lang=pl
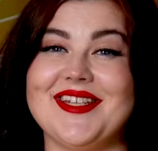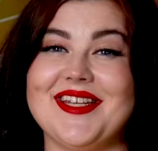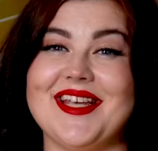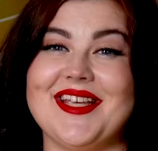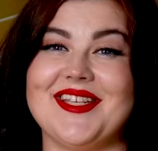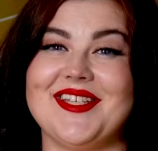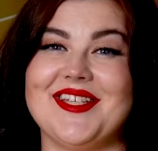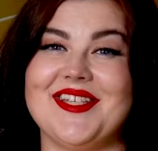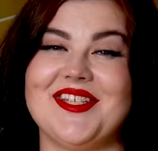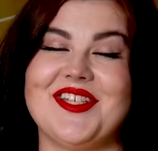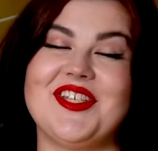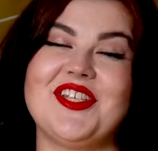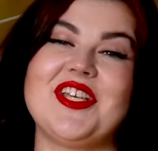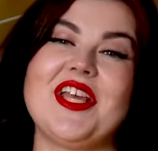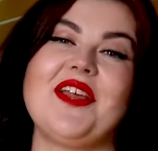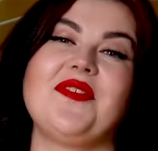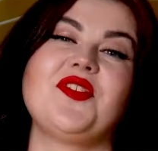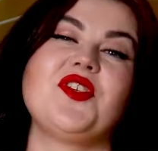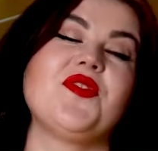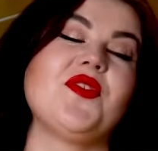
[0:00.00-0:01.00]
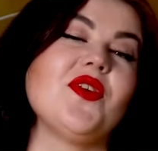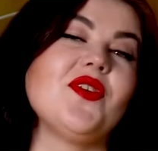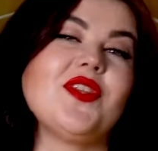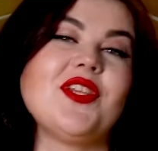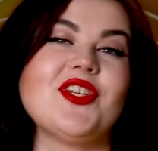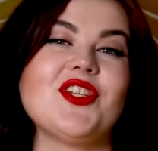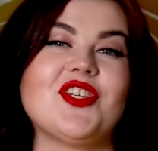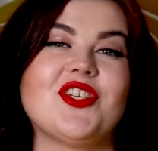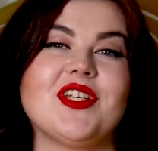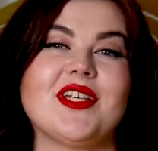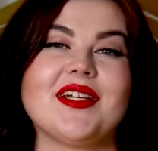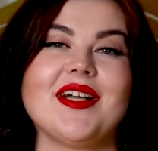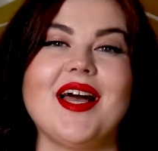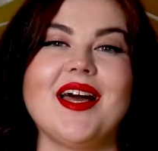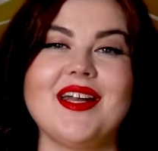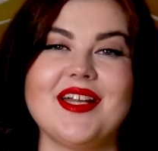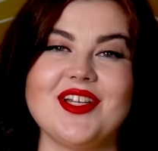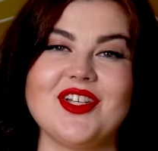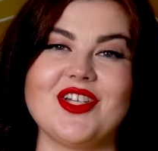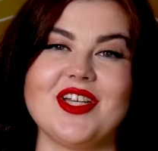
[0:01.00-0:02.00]
Cześć, dzisiaj w świątecznych
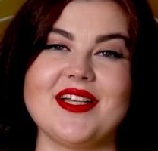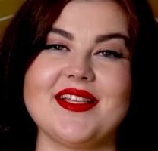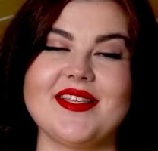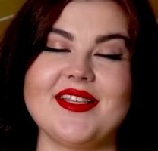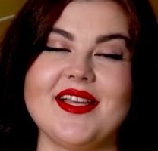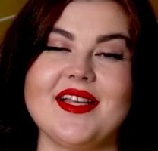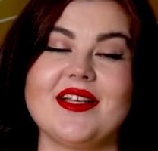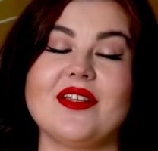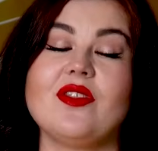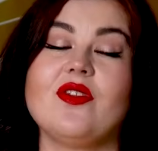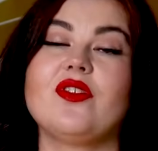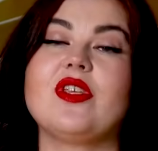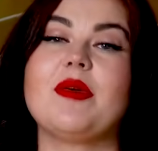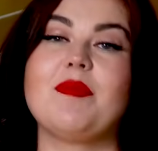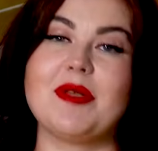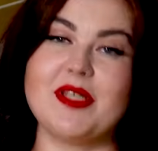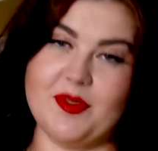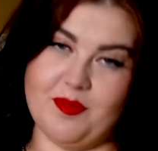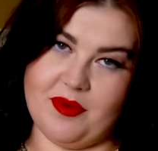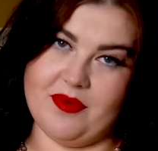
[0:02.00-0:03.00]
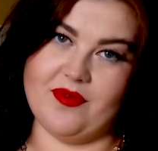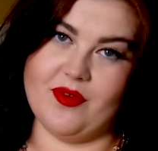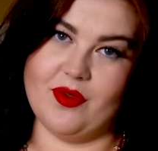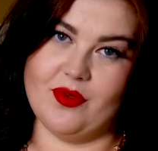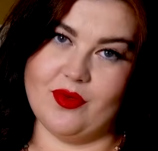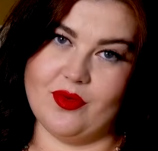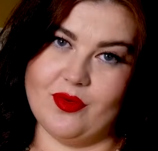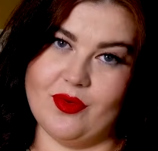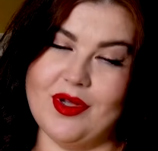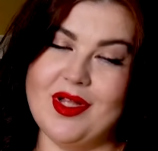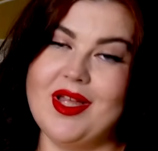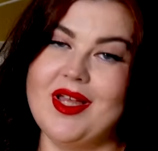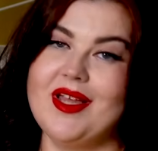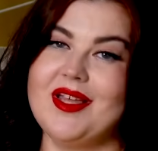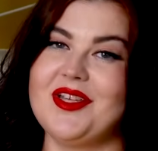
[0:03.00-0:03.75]
aranżacjach, no nie bez powodu.